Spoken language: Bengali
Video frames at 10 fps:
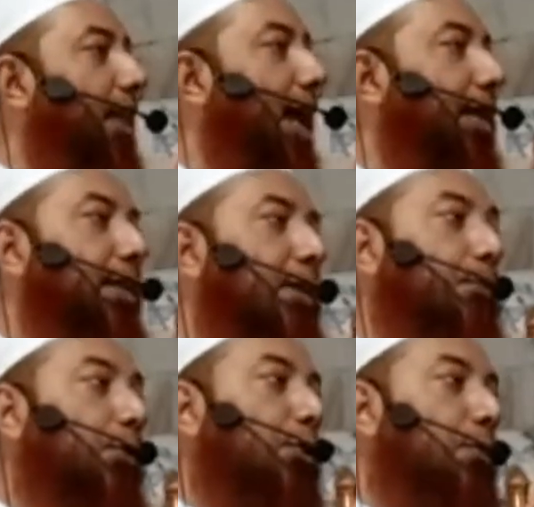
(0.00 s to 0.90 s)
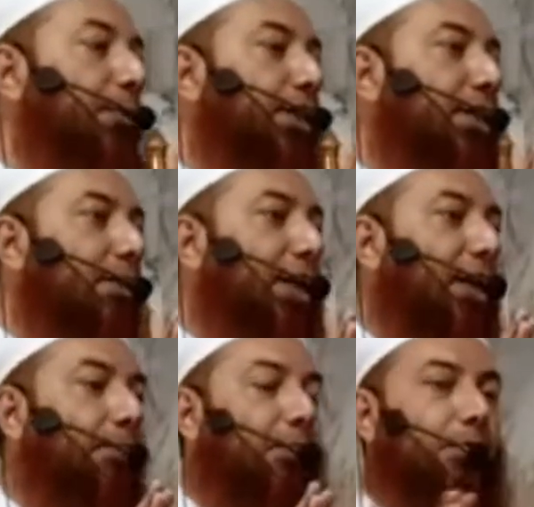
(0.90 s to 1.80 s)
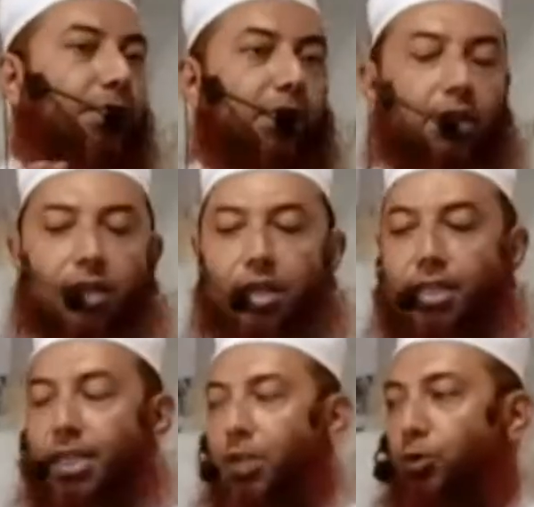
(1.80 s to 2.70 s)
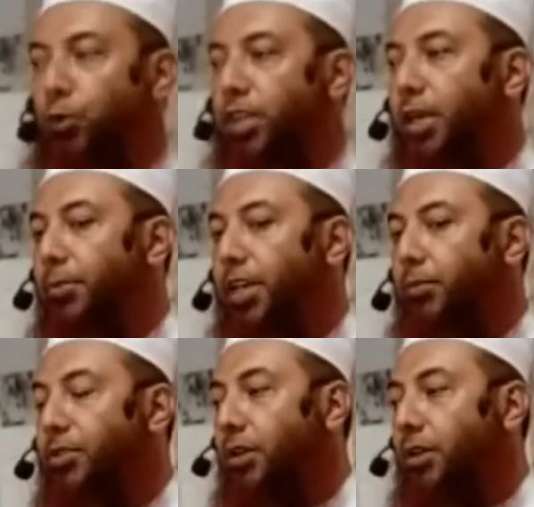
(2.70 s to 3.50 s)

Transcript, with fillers: নারীদের প্রথম হিজাব আল্লাহ পাক বলছেন ইয়াক দুধনা মিন